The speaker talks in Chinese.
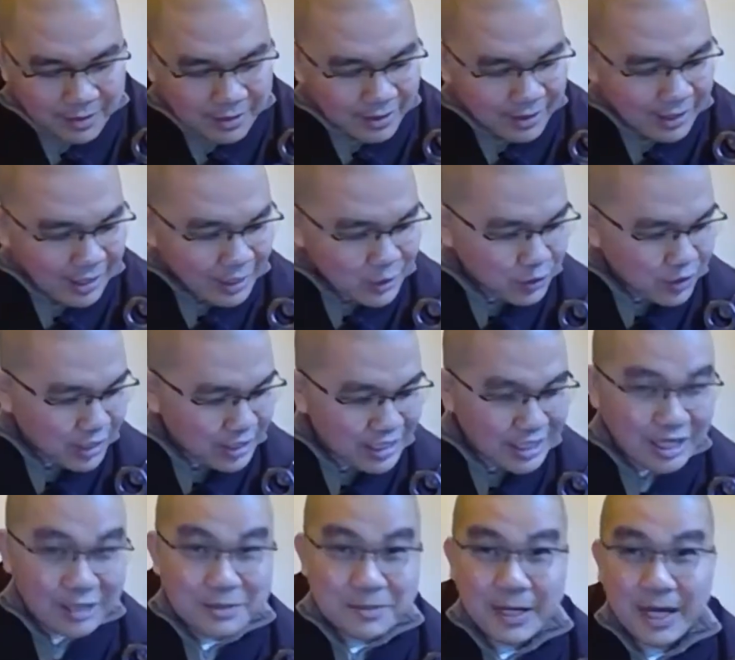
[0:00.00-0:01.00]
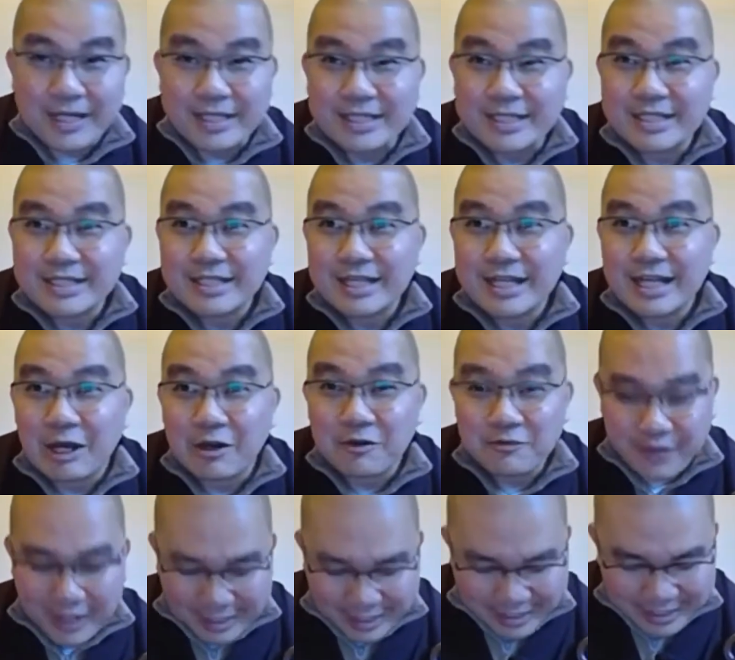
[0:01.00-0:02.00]
他就跟这个法师，这个老
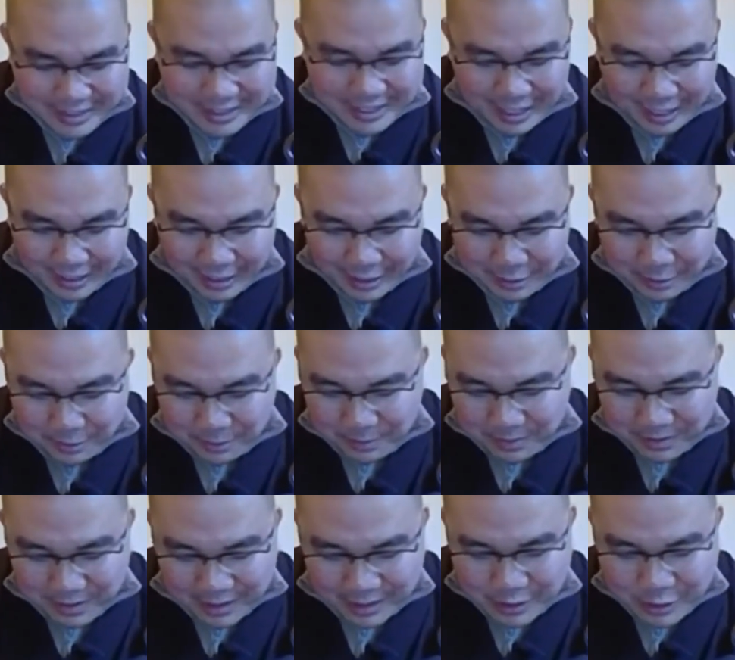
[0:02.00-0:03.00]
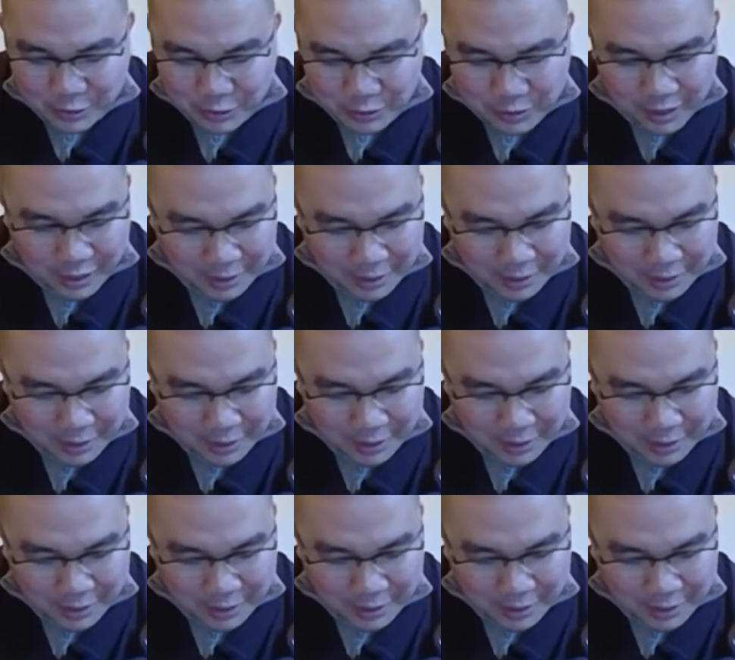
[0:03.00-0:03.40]
法师讲，他说啊。